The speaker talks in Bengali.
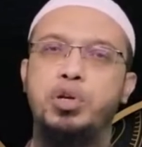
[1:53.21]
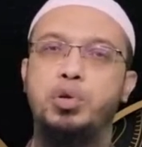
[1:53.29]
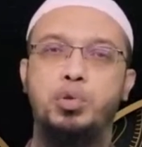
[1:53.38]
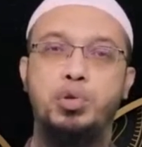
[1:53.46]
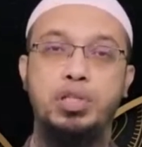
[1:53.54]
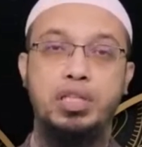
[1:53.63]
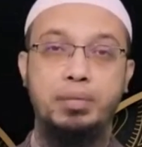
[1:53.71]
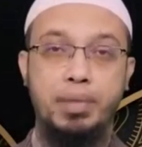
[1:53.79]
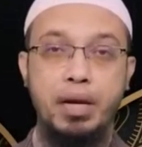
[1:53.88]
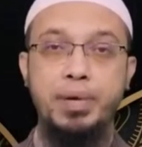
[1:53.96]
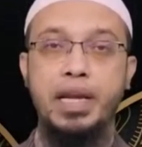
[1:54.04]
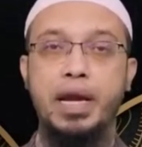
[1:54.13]
এই লাইভটি শেষ
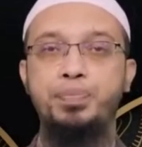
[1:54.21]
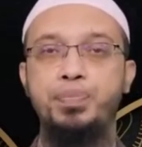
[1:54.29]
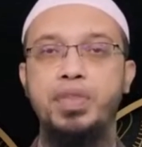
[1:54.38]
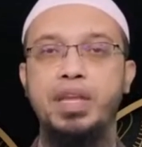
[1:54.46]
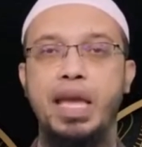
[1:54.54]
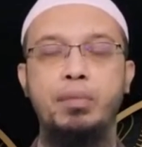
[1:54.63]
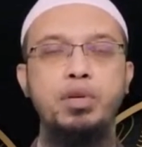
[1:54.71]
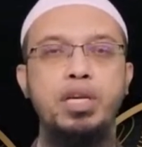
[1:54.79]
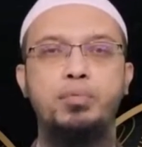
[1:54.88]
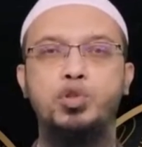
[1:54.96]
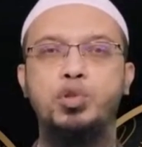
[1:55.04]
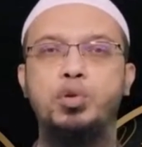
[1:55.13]
হওয়ার পর তারা দেখতে
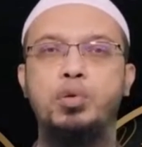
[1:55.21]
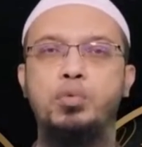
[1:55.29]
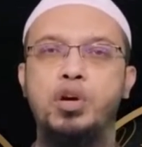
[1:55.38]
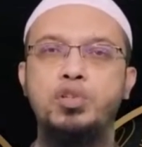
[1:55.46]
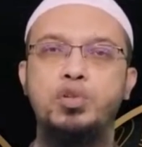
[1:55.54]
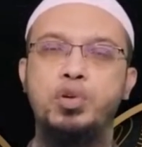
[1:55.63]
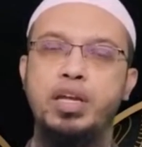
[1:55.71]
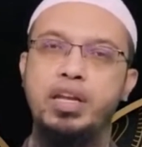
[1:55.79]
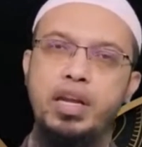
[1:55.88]
পারবেন পিছনে গিয়ে টেনে